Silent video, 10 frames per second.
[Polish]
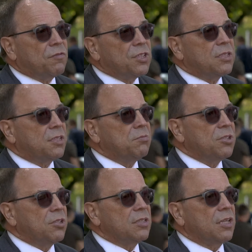Wszyscyśmy
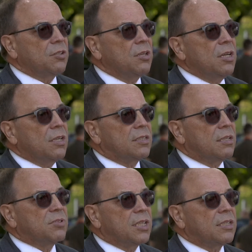się ostatnio z
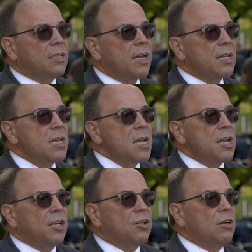tym zetknęli
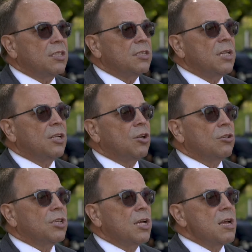i to jest
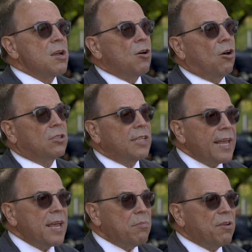to, że
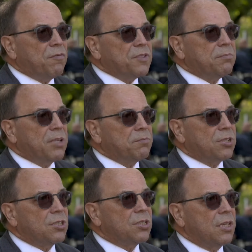oddajemy w
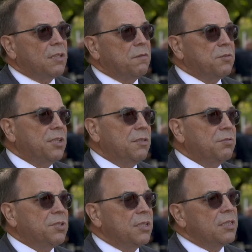cyberprzestrzeni i
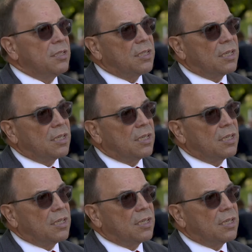przy